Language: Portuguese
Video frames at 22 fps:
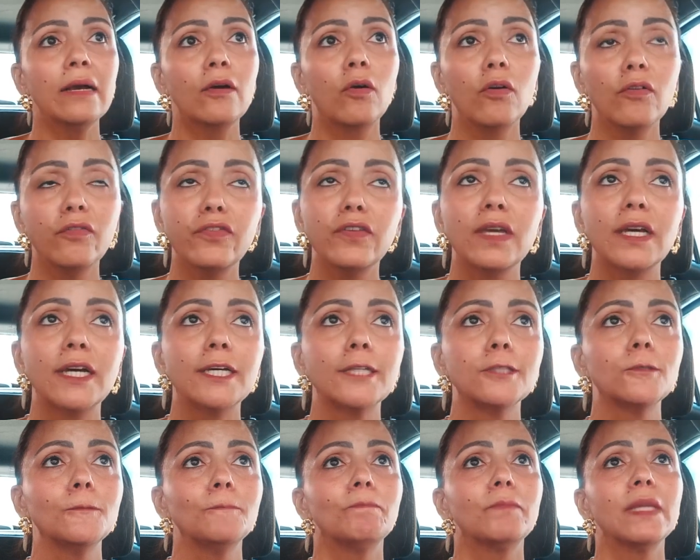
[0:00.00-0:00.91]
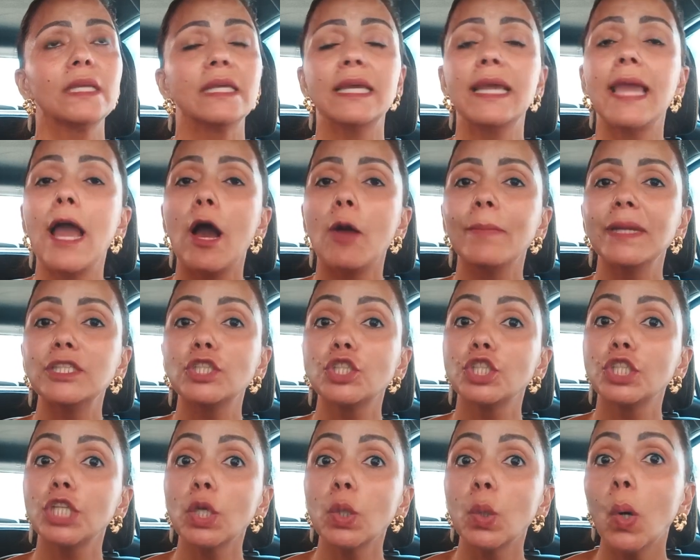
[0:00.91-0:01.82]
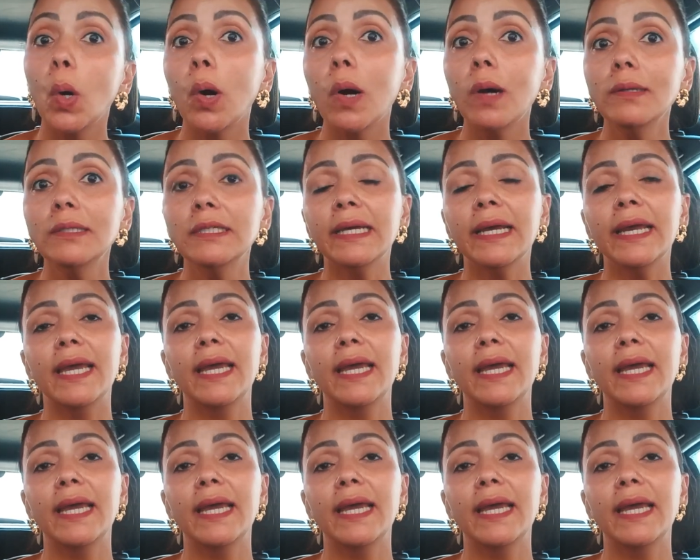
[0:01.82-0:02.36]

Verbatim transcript: confiando, que realmente chegou